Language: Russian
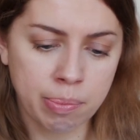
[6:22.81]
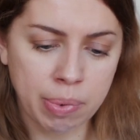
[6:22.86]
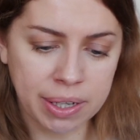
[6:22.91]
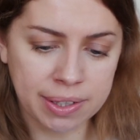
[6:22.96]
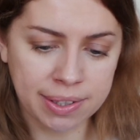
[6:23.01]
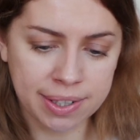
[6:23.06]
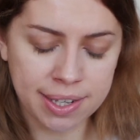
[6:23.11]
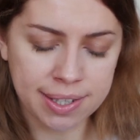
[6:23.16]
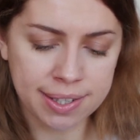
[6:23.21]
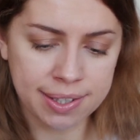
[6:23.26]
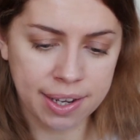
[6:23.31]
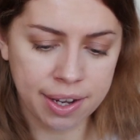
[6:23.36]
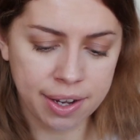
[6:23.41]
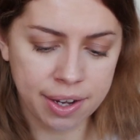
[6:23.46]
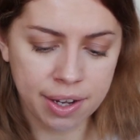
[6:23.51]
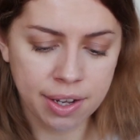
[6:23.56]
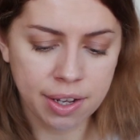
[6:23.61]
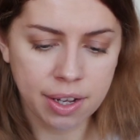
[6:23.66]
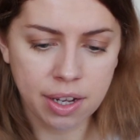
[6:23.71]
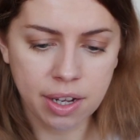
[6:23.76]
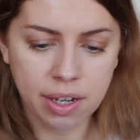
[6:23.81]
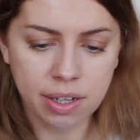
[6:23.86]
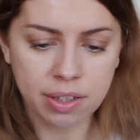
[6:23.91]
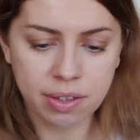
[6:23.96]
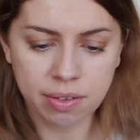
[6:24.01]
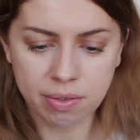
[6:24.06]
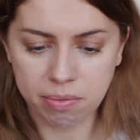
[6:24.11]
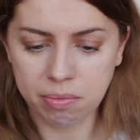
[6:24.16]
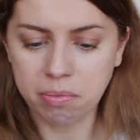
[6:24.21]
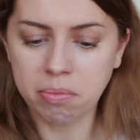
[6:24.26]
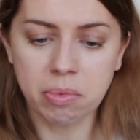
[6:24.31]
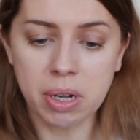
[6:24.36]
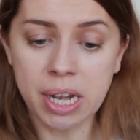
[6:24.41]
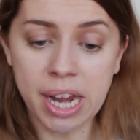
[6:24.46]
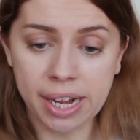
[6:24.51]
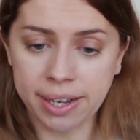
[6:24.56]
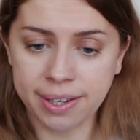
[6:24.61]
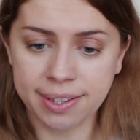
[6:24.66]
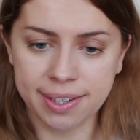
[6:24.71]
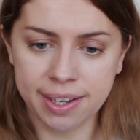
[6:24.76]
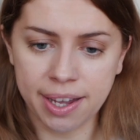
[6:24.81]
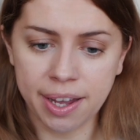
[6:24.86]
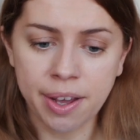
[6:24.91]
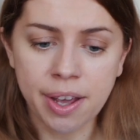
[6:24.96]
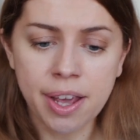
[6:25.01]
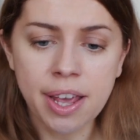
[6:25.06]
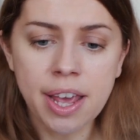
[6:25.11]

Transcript: процессе лекции.